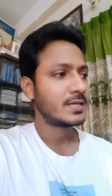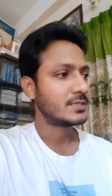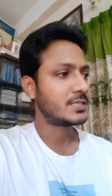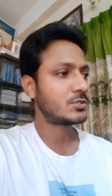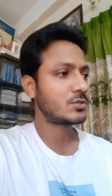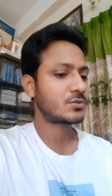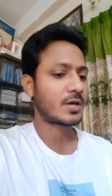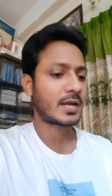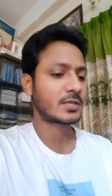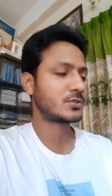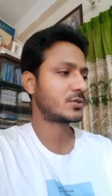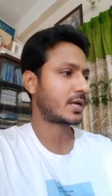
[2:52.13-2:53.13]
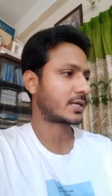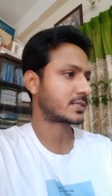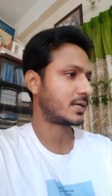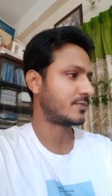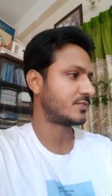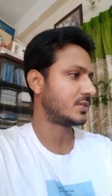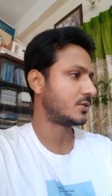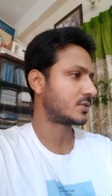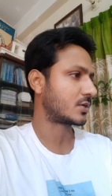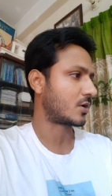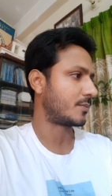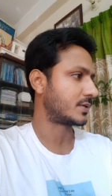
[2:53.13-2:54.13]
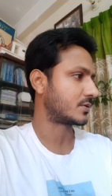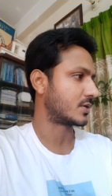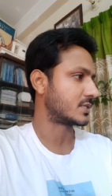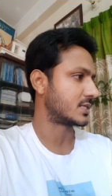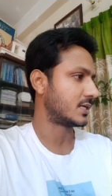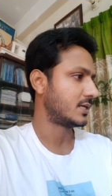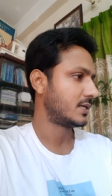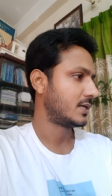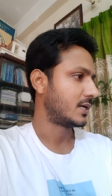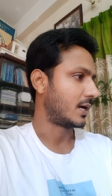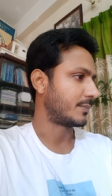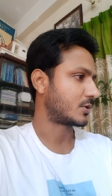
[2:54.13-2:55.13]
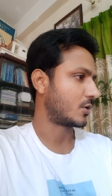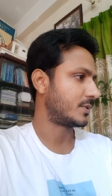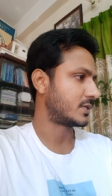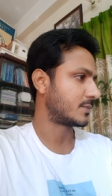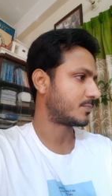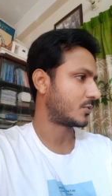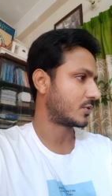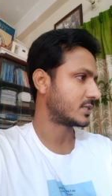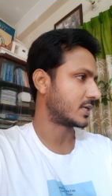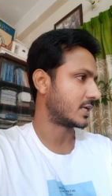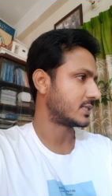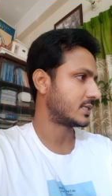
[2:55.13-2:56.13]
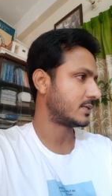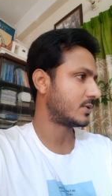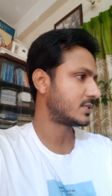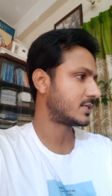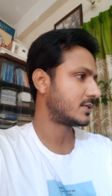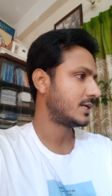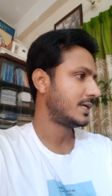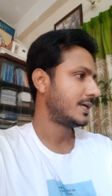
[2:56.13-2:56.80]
দ্বিতীয়ত আরেকজন একটা ভিডিওতে কমেন্ট করেছে আমি কমেন্টটা পড়ে জানাই তিনি বলছেন